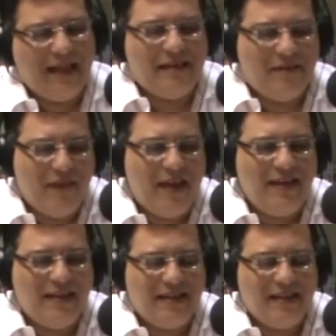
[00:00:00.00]
dessa
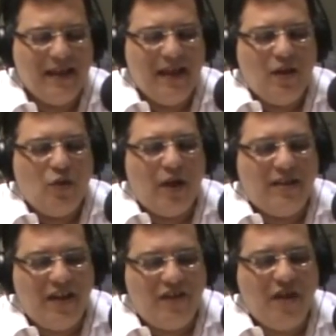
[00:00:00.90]
vez,
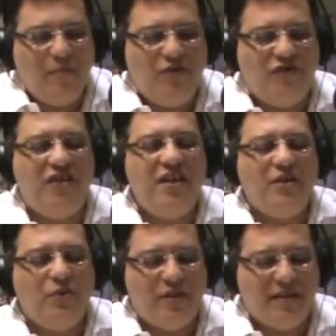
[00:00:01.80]
nós sejamos
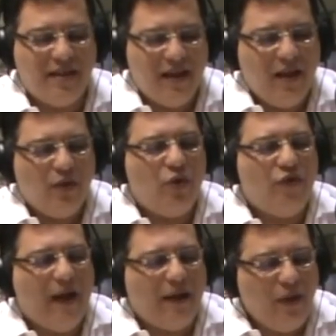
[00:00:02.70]
dignos
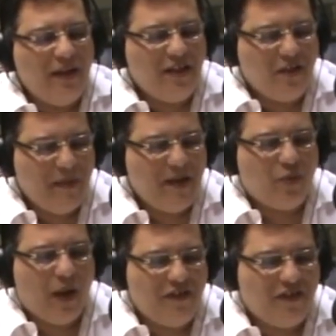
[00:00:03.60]
dos valores
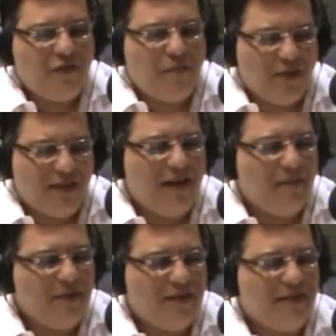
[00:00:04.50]
espirituais que
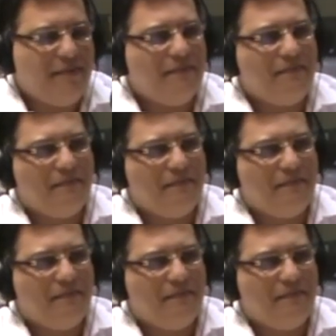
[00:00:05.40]
esposamos.